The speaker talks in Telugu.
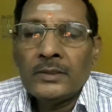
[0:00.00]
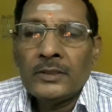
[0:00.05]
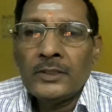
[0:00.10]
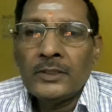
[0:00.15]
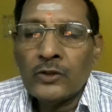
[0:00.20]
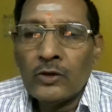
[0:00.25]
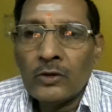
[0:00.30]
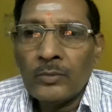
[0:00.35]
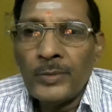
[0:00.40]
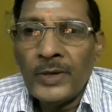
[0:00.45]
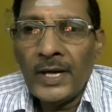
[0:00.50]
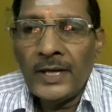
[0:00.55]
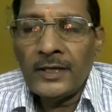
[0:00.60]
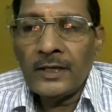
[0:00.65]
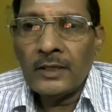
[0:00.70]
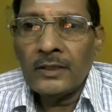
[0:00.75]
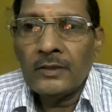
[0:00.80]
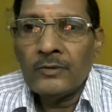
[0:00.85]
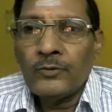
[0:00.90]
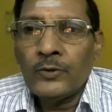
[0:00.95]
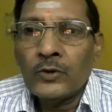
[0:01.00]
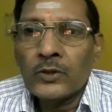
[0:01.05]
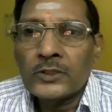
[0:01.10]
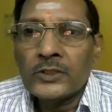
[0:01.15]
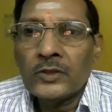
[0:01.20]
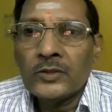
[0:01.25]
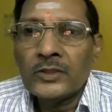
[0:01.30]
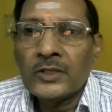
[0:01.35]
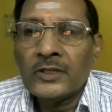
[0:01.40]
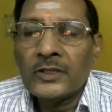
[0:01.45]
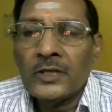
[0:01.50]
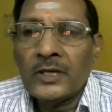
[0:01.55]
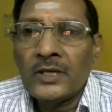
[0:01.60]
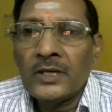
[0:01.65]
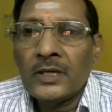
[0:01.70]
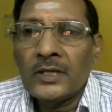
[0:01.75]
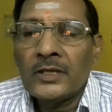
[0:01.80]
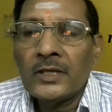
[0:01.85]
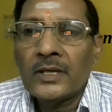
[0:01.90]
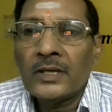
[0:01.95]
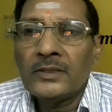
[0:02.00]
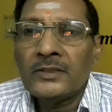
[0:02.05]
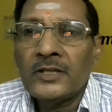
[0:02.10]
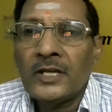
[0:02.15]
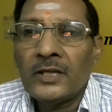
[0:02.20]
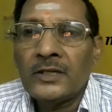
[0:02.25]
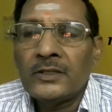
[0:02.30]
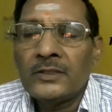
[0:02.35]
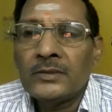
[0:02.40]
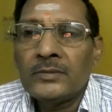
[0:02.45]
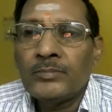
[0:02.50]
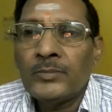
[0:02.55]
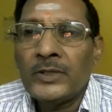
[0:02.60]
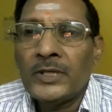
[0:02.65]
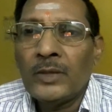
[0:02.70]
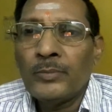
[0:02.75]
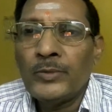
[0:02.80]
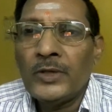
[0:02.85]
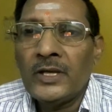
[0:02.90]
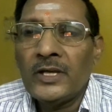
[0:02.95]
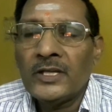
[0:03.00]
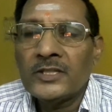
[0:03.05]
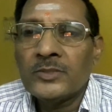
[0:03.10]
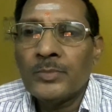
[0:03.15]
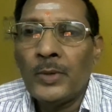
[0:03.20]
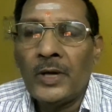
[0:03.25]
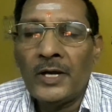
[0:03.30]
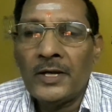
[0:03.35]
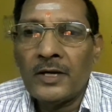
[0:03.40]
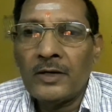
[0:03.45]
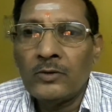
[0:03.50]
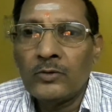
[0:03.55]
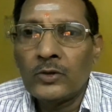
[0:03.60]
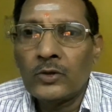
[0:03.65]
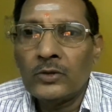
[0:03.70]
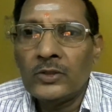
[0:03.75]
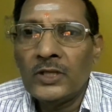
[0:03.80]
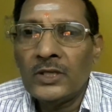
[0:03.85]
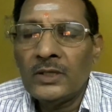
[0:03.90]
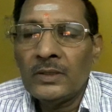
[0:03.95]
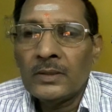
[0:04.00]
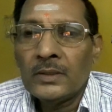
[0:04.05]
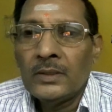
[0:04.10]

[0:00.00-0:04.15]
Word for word: ఇందులో బ్యాటరీ ఫోర్ థౌజండ్ త్రీ హండ్రెడ్ అండ్ టెన్ ఎంఏహెచ్ బ్యాటరీ ఉంటుంది